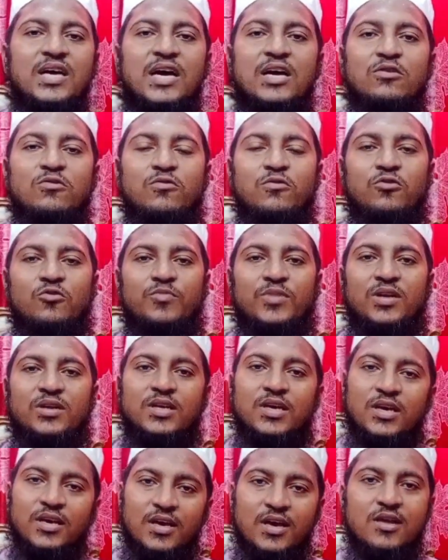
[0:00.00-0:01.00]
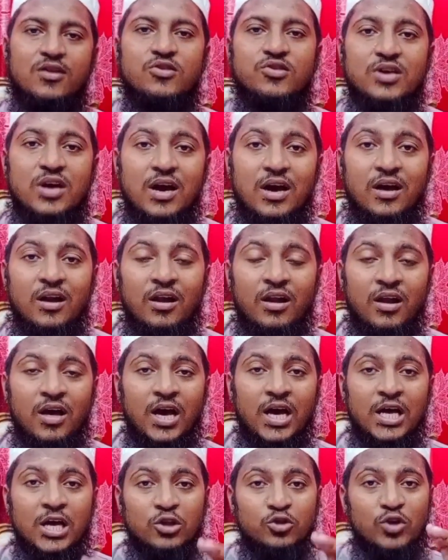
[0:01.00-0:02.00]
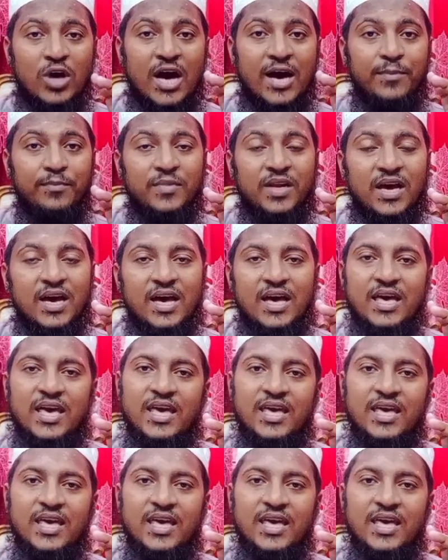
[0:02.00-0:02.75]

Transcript: দান করবেন ইনশা আল্লাহ তো আমরা